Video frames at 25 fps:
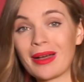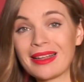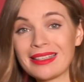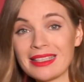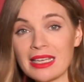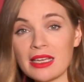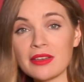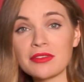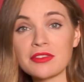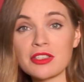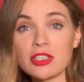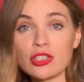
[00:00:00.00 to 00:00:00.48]
По
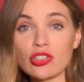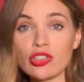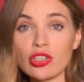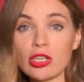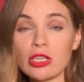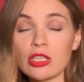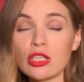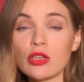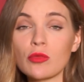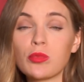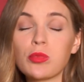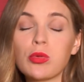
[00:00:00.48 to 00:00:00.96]
ней в
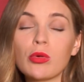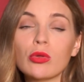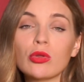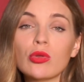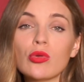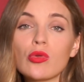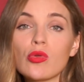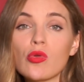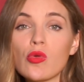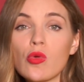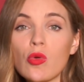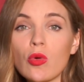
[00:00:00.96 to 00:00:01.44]
течение
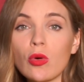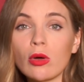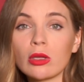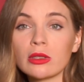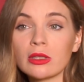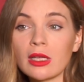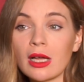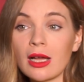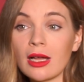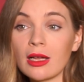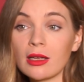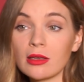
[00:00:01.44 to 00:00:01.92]

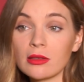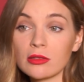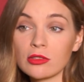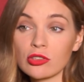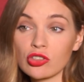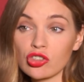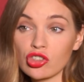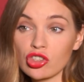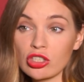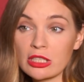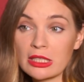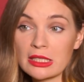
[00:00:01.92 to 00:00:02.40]
полугода
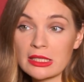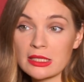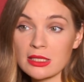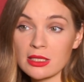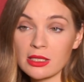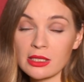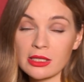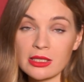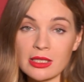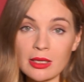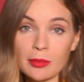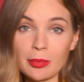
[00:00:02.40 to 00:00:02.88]

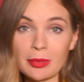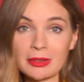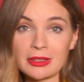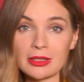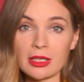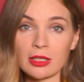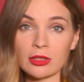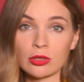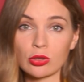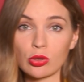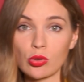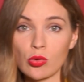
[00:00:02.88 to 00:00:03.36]
жители
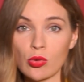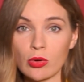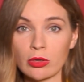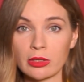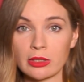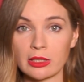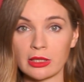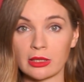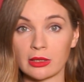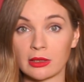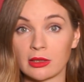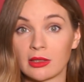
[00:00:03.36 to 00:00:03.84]

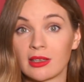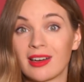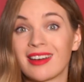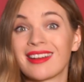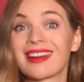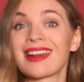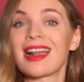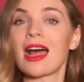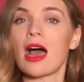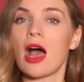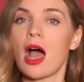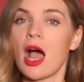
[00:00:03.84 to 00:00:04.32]
неподконтрольных,
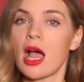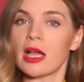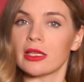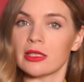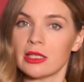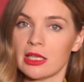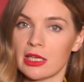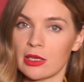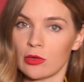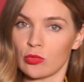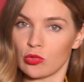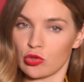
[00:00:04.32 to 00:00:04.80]

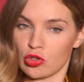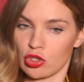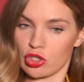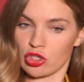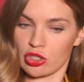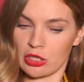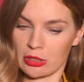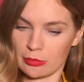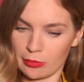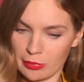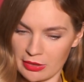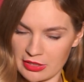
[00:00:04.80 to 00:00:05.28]
ранее уже
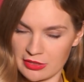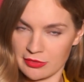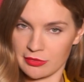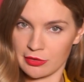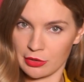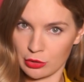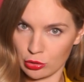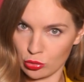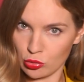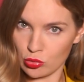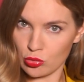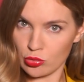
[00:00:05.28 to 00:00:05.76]
там
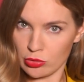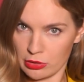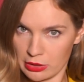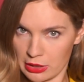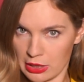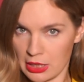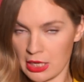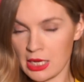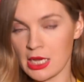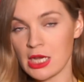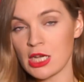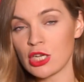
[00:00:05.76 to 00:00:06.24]

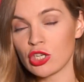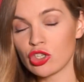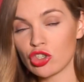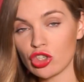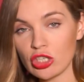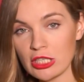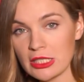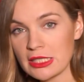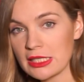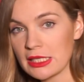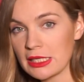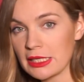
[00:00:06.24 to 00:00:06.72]
посвернули
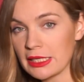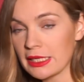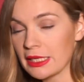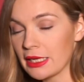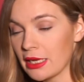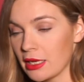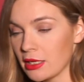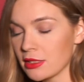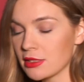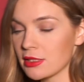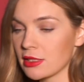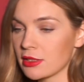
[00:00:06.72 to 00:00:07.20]
жители
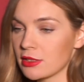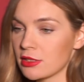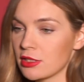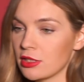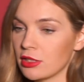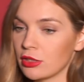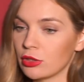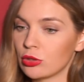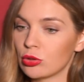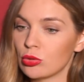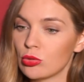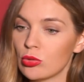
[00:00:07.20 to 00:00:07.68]
этих
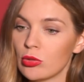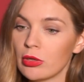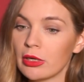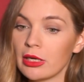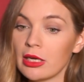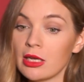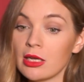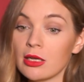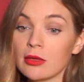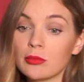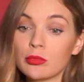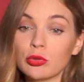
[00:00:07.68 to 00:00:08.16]

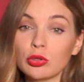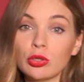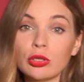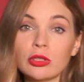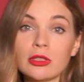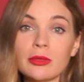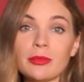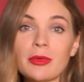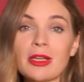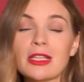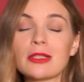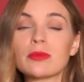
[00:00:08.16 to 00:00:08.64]
территорий
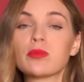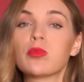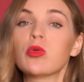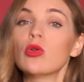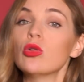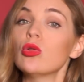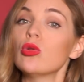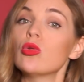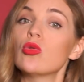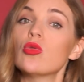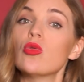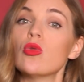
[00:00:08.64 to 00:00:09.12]
будут иметь
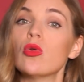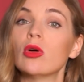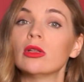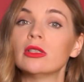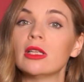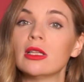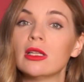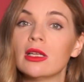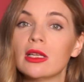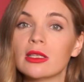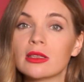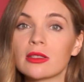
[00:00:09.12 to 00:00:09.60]

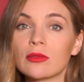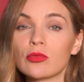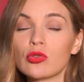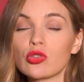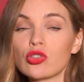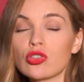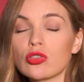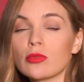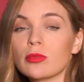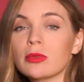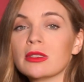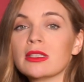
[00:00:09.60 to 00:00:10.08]
полгода для того,
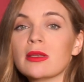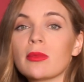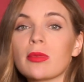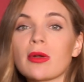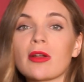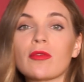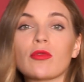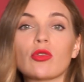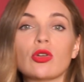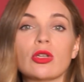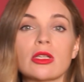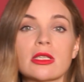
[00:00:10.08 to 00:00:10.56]
чтобы
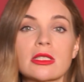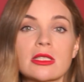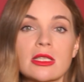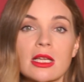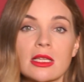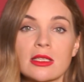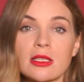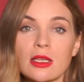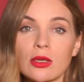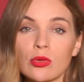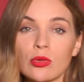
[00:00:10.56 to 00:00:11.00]
добровольно сдать